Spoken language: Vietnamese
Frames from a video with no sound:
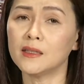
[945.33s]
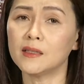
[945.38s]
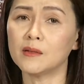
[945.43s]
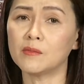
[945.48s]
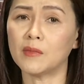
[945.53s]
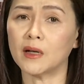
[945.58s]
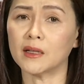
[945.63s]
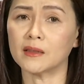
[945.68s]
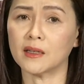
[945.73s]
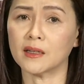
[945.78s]

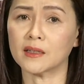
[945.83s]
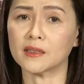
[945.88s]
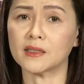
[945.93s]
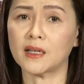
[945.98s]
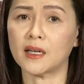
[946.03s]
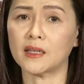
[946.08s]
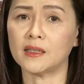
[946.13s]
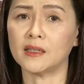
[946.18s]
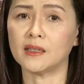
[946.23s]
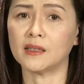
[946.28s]
nhưng mà thật
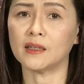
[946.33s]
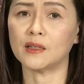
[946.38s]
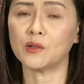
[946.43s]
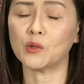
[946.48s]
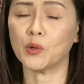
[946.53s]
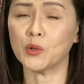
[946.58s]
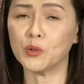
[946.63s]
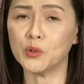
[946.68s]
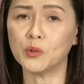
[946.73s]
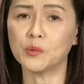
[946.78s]
ra thì
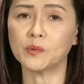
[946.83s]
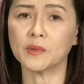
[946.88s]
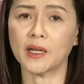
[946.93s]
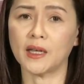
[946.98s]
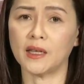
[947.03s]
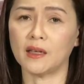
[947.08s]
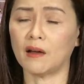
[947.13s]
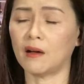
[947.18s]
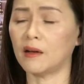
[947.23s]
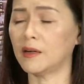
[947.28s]
cái nội dung
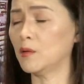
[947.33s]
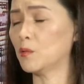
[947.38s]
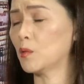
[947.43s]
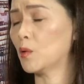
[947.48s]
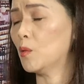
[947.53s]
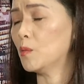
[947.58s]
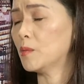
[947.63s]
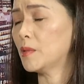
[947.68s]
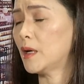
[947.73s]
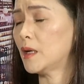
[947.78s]
này họ
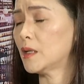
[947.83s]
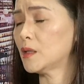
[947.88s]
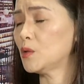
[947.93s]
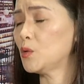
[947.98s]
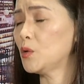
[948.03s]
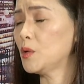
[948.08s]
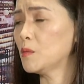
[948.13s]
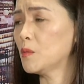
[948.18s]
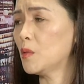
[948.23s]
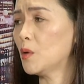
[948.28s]
cũng đã
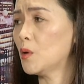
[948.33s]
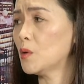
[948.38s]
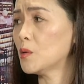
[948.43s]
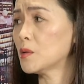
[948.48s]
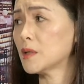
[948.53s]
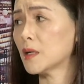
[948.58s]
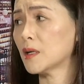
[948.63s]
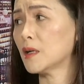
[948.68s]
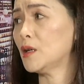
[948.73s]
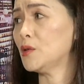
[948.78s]
tuyên
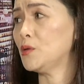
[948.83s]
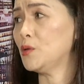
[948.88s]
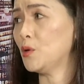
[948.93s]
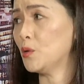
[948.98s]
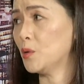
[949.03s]
bố rất là